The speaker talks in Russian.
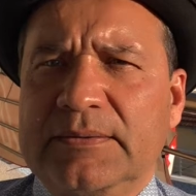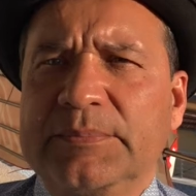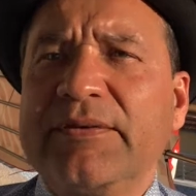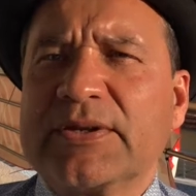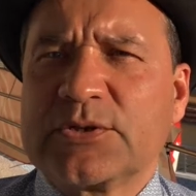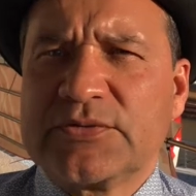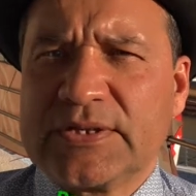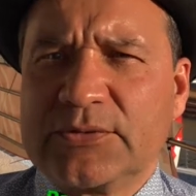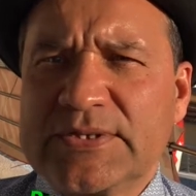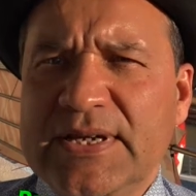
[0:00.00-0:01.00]
Приветствую
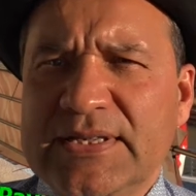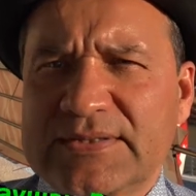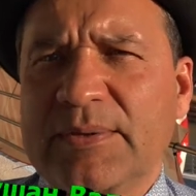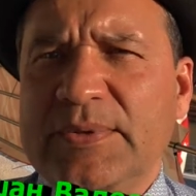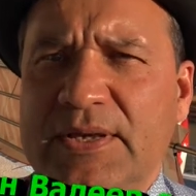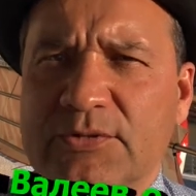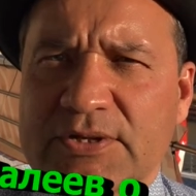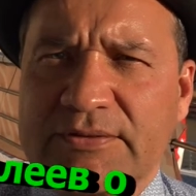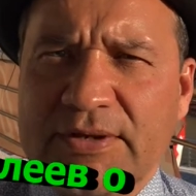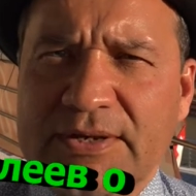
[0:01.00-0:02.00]
всех, друзья! С вами я,
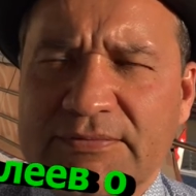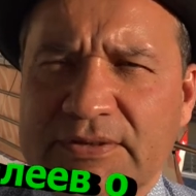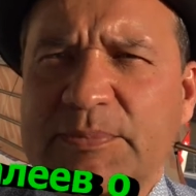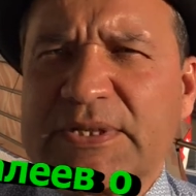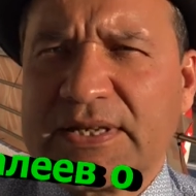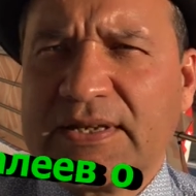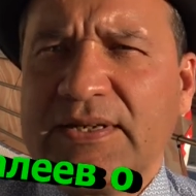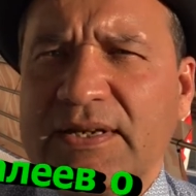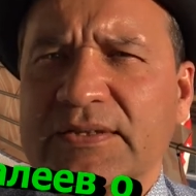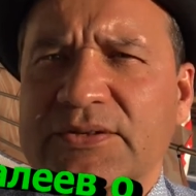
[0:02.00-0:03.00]
Рушан Валеев, ваш
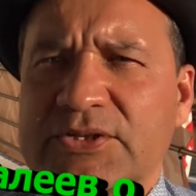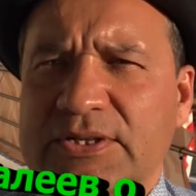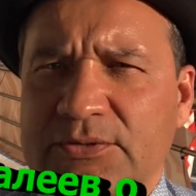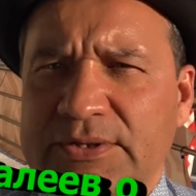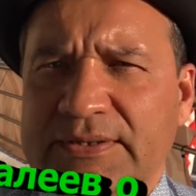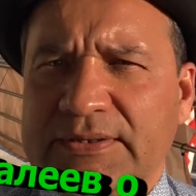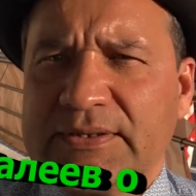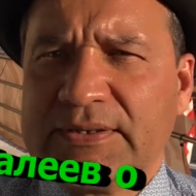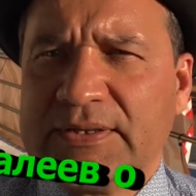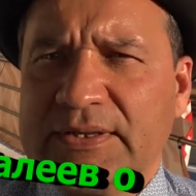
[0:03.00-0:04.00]
персональный риэлтор Черногории.
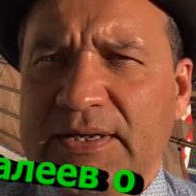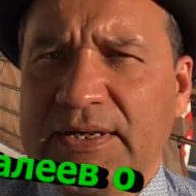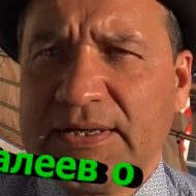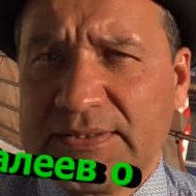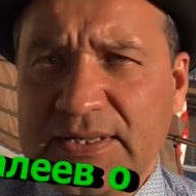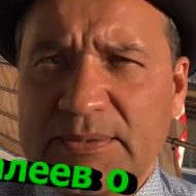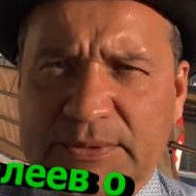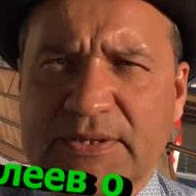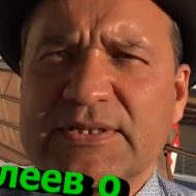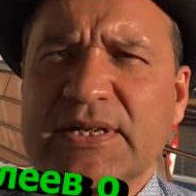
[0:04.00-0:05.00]
Итак,
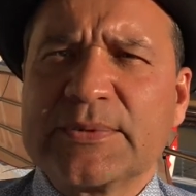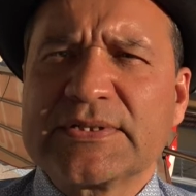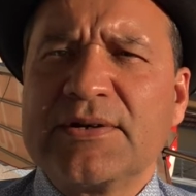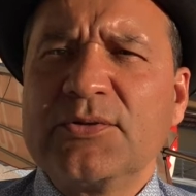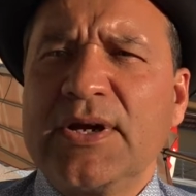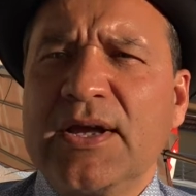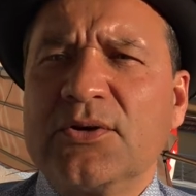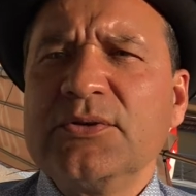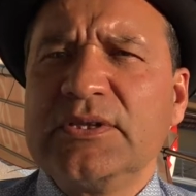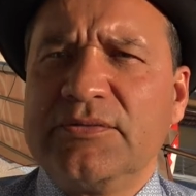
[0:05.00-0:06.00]
продолжаем разговор
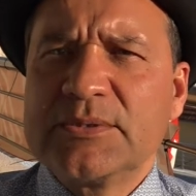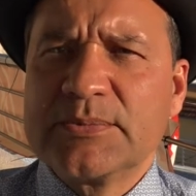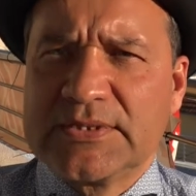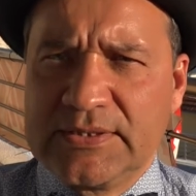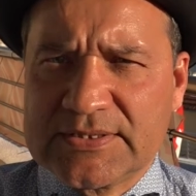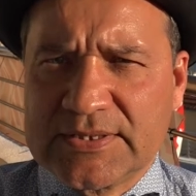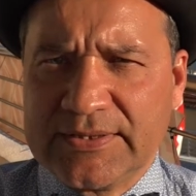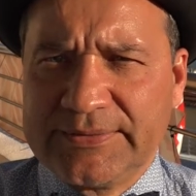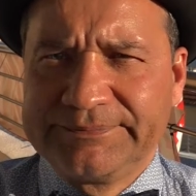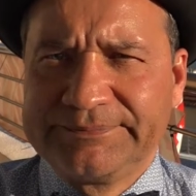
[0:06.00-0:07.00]
о недвижимости этой
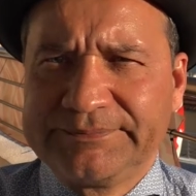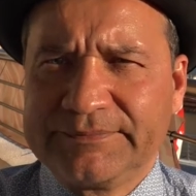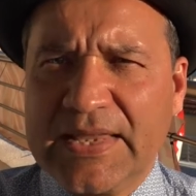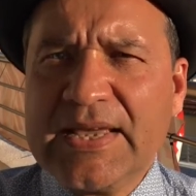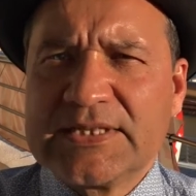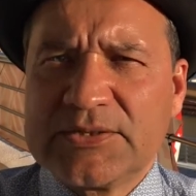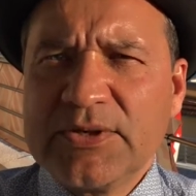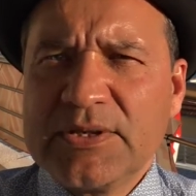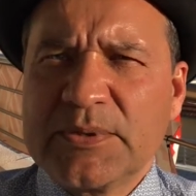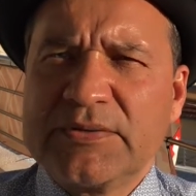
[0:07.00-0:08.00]
страны.
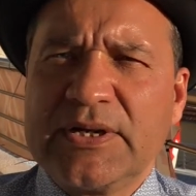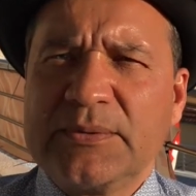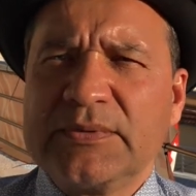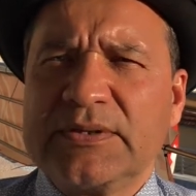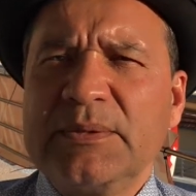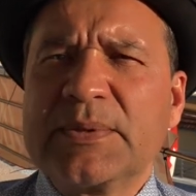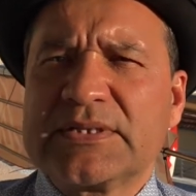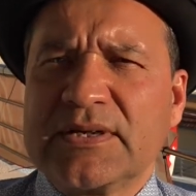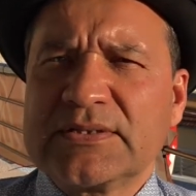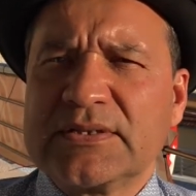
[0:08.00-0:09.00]
Сегодня поговорим
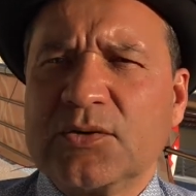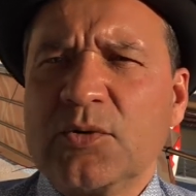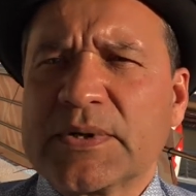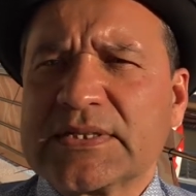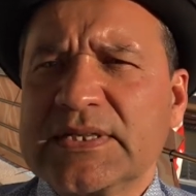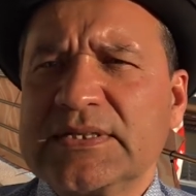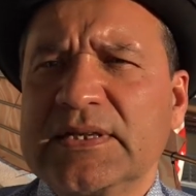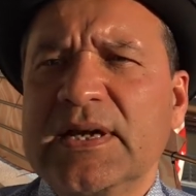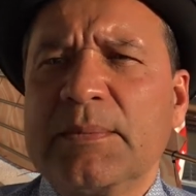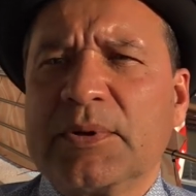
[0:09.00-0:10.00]
непосредственно о
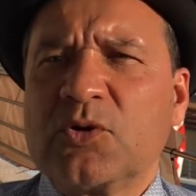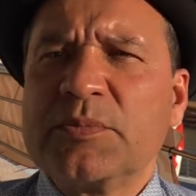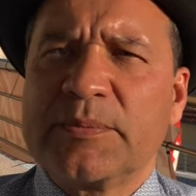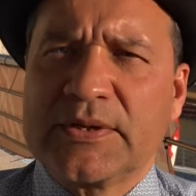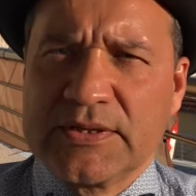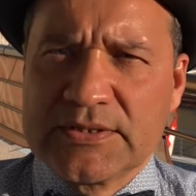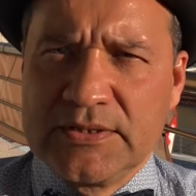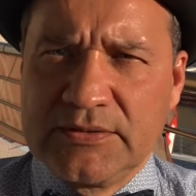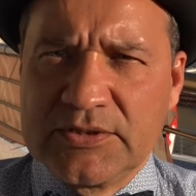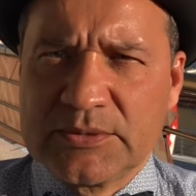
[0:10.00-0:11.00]
процессе покупки-продажи
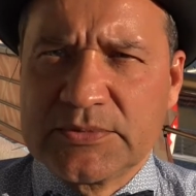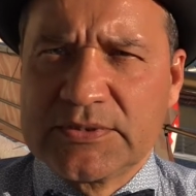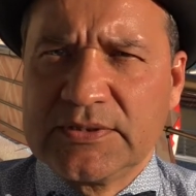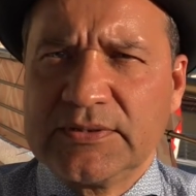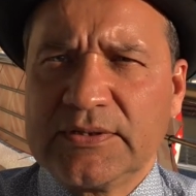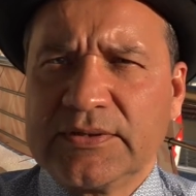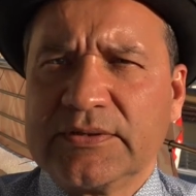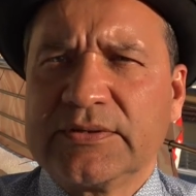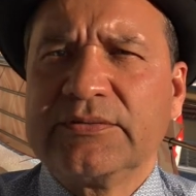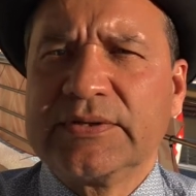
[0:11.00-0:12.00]
недвижимости
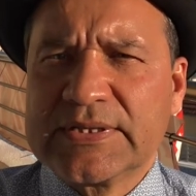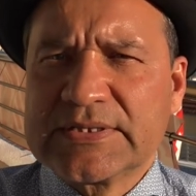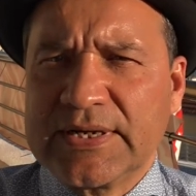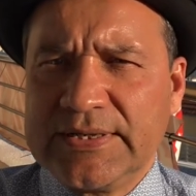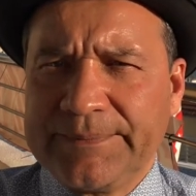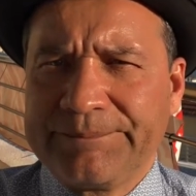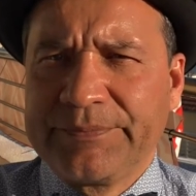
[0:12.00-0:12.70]
в этой стране.